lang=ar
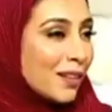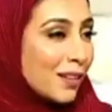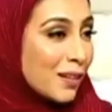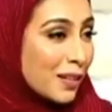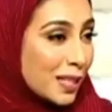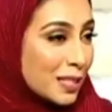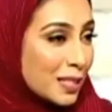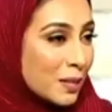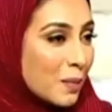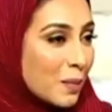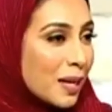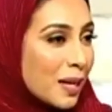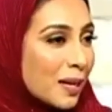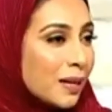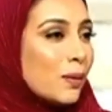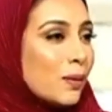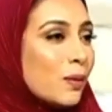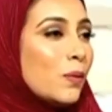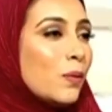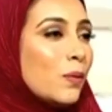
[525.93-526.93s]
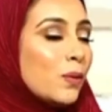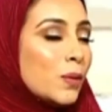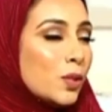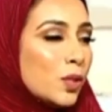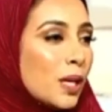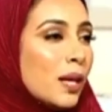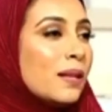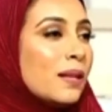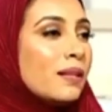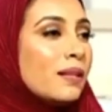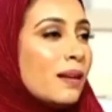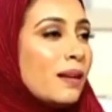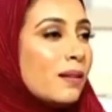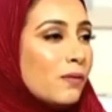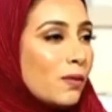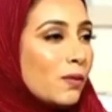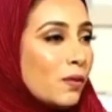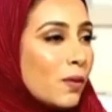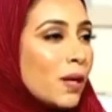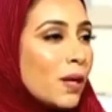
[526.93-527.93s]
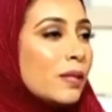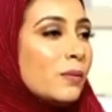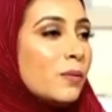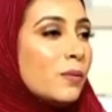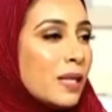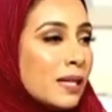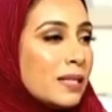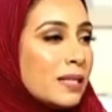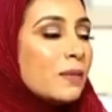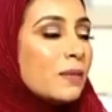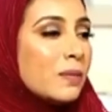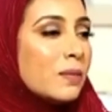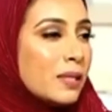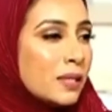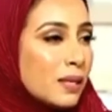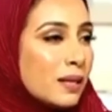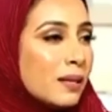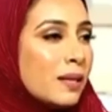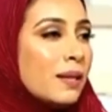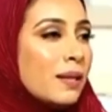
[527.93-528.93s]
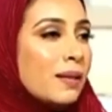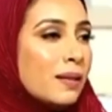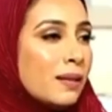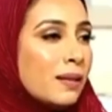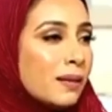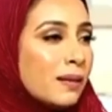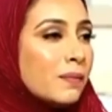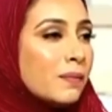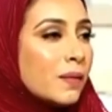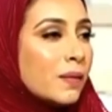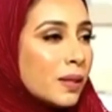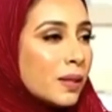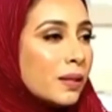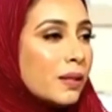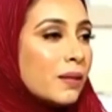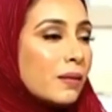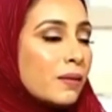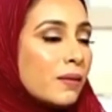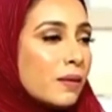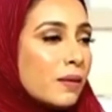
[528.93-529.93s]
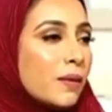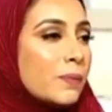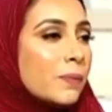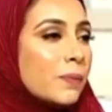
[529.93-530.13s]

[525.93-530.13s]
الاسماء وان شاء الله في وقت مناسب سنذكرها